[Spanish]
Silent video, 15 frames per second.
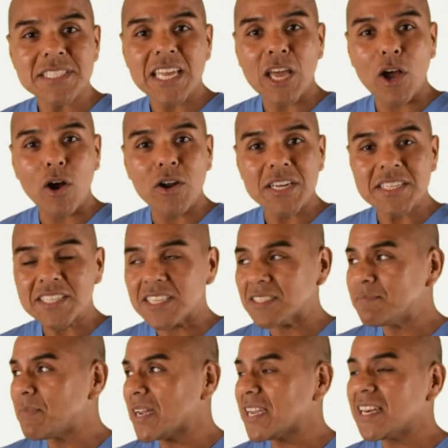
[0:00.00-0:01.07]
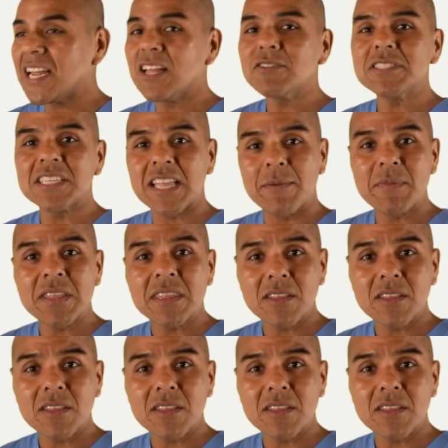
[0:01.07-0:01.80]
escólices invaginados y también